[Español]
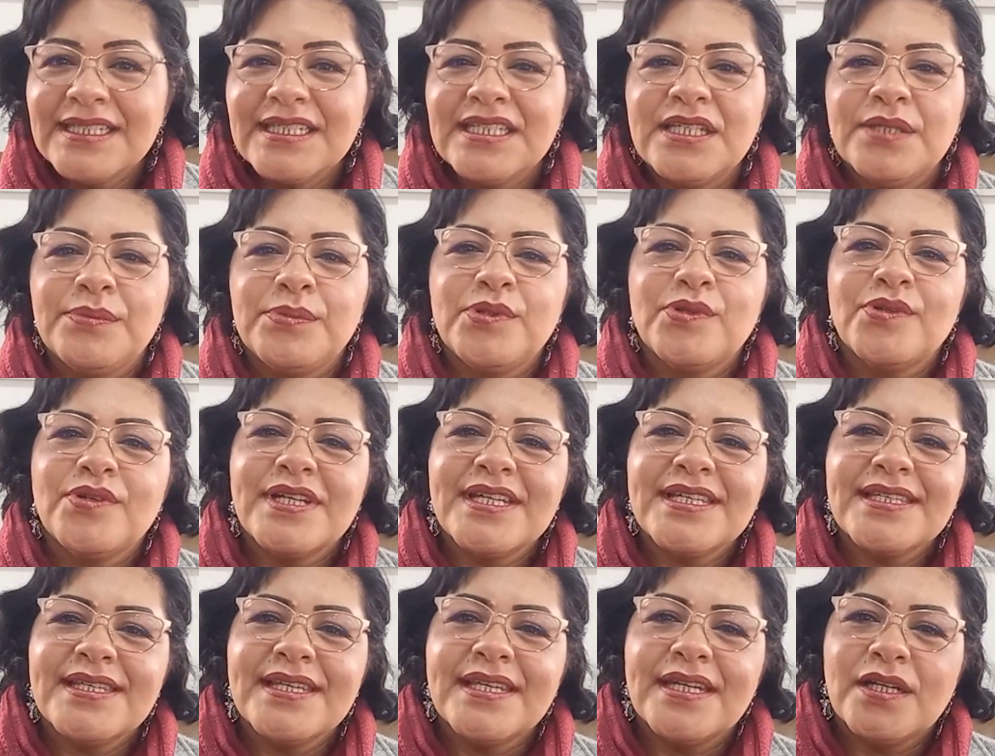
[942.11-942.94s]
que vio
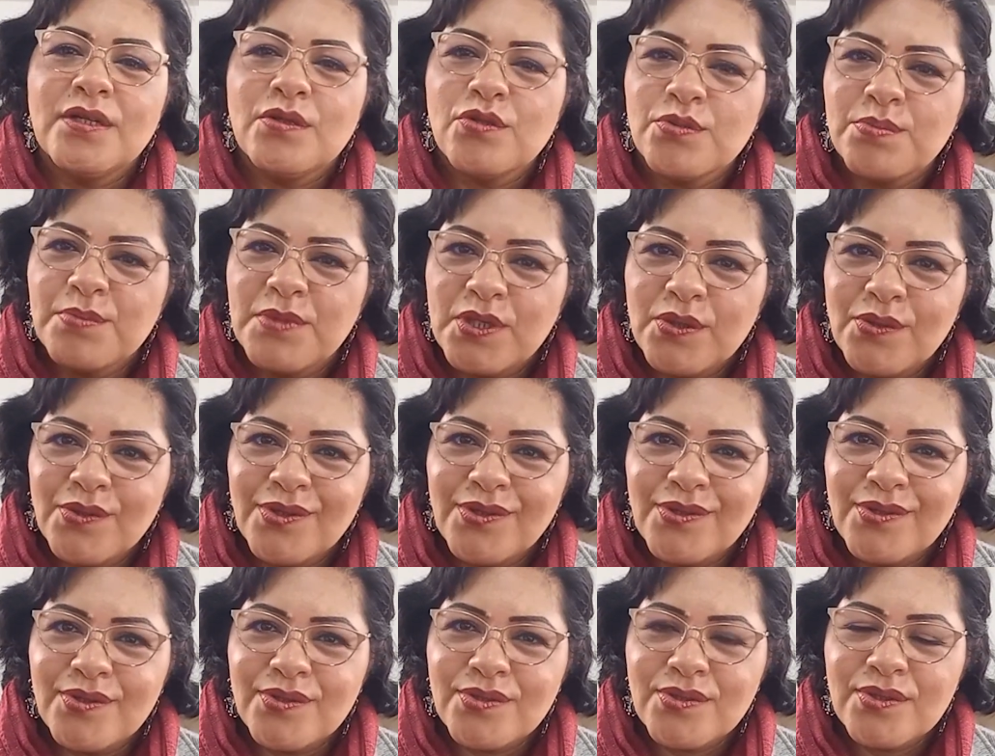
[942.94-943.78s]
nacer a los
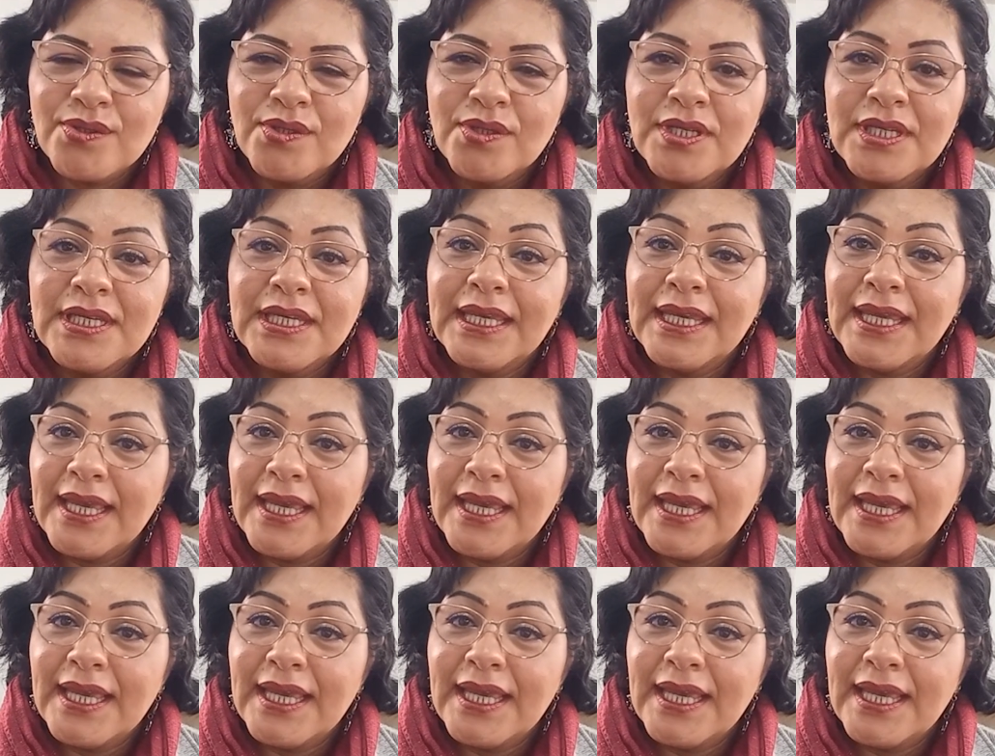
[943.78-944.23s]
minoicos,